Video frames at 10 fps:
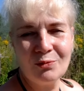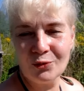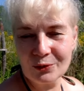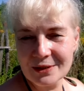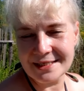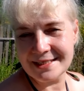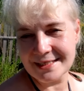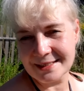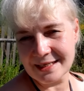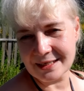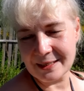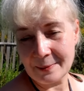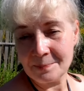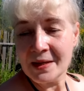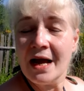молодости и
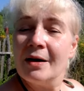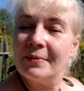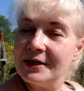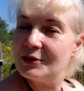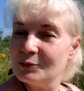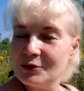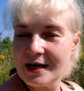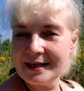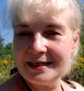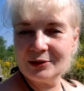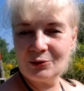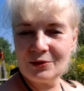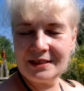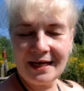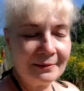энергии. Поэтому, дорогие
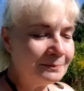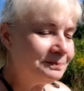друзья,